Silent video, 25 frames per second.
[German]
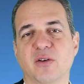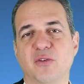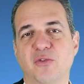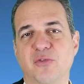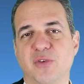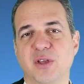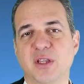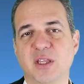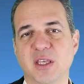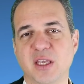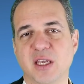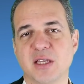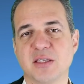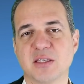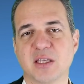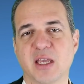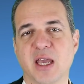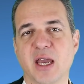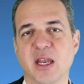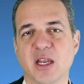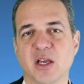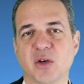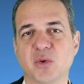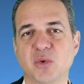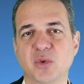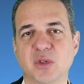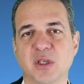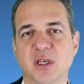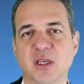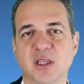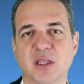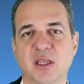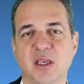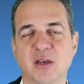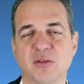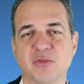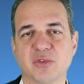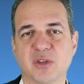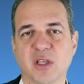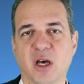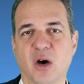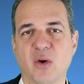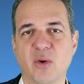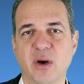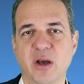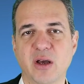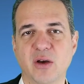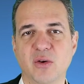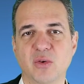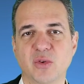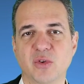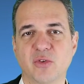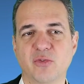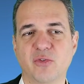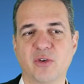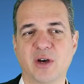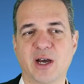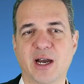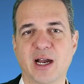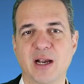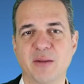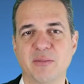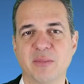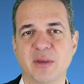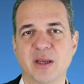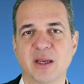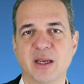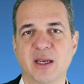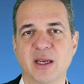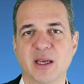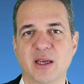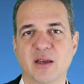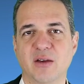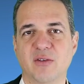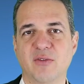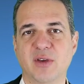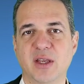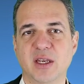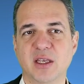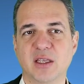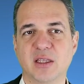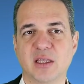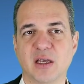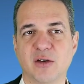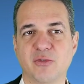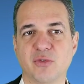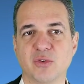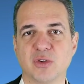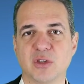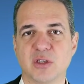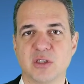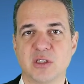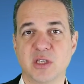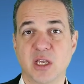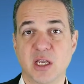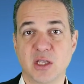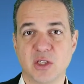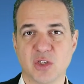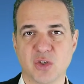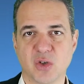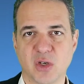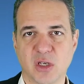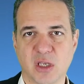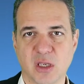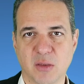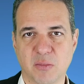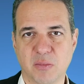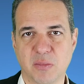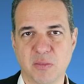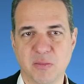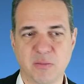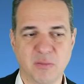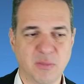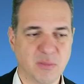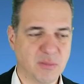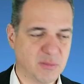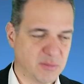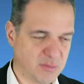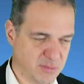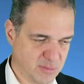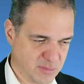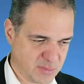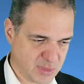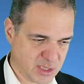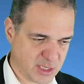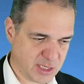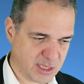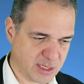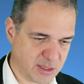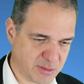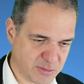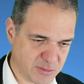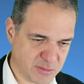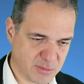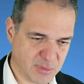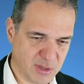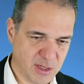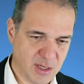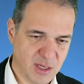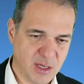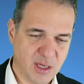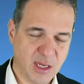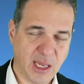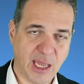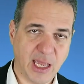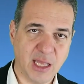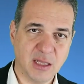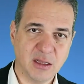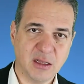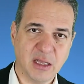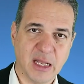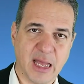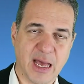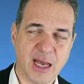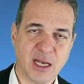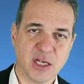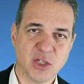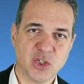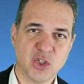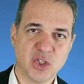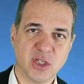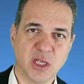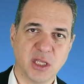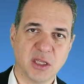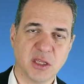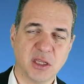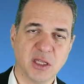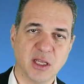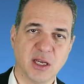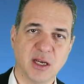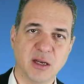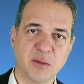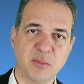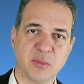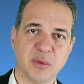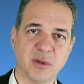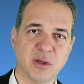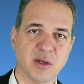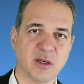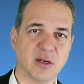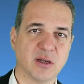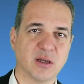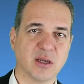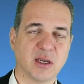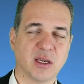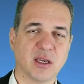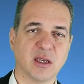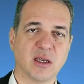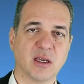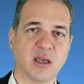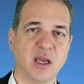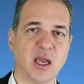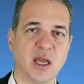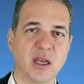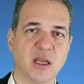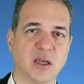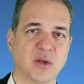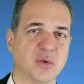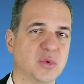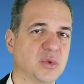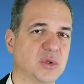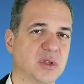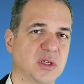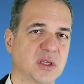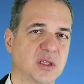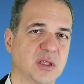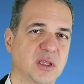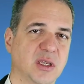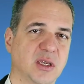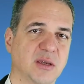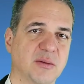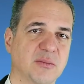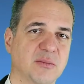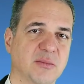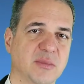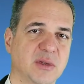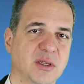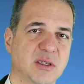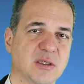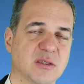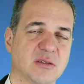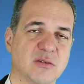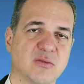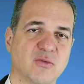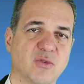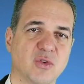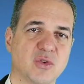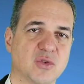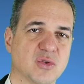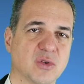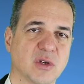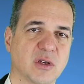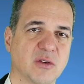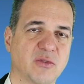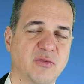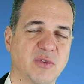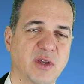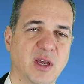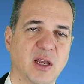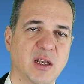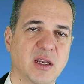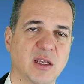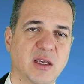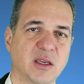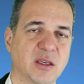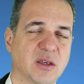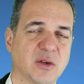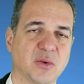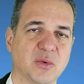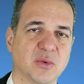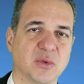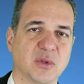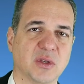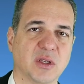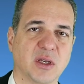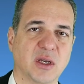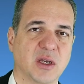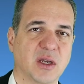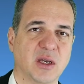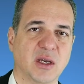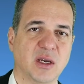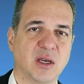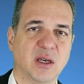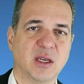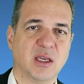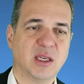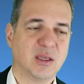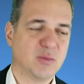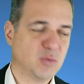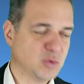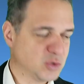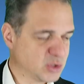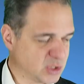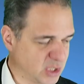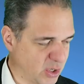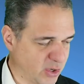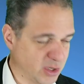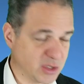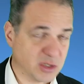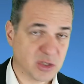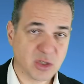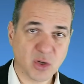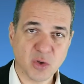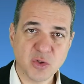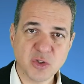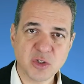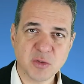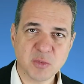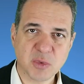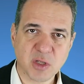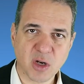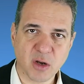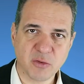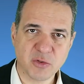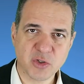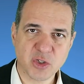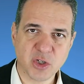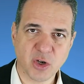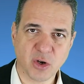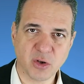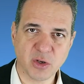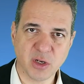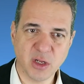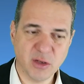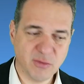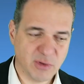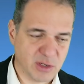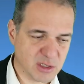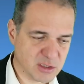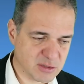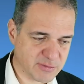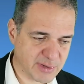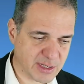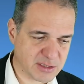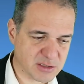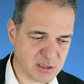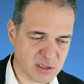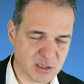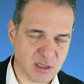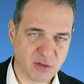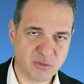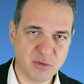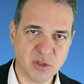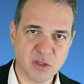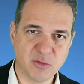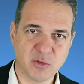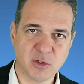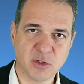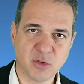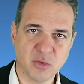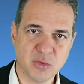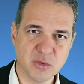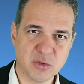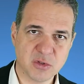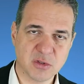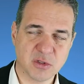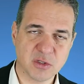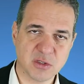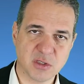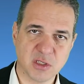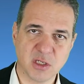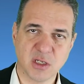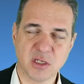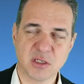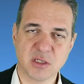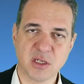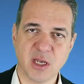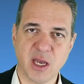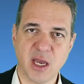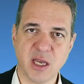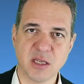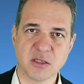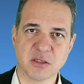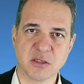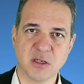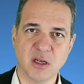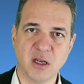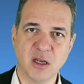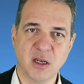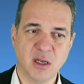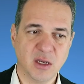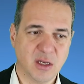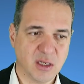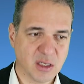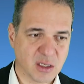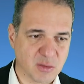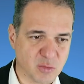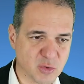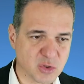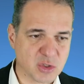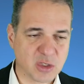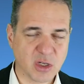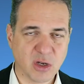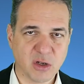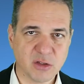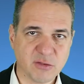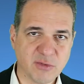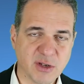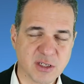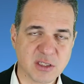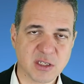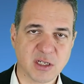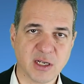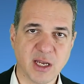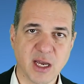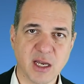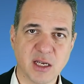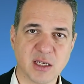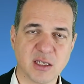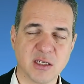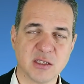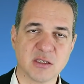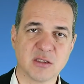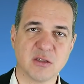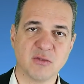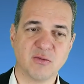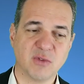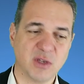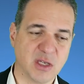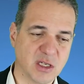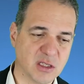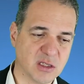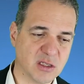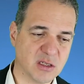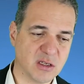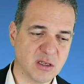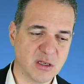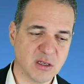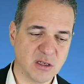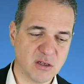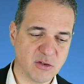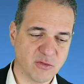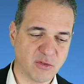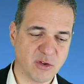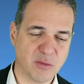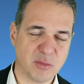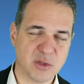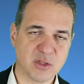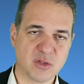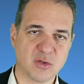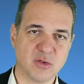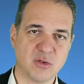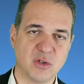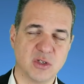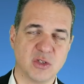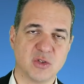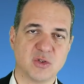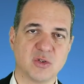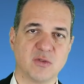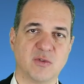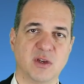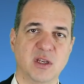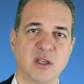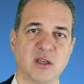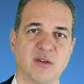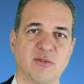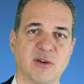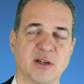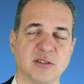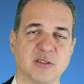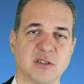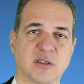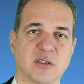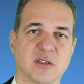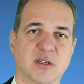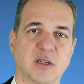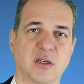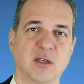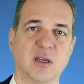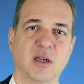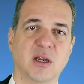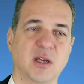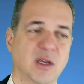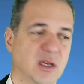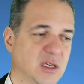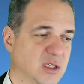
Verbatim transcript: Finde ich jetzt keine gute Idee auf Dauer und vor allem, wenn ich davon zehn solche ähm, Endlagerstätten habe, äh, keine gute Idee ist viel zu gefährlich und ich muss dauernd trotzdem drauf schauen, ja, weil das Wasser darf nicht verdunsten, das Ding ist ja heiß, ja. Ich muss dauernd Wasser nachgießen, wehe, auf einmal ist zu wenig Wasser drin.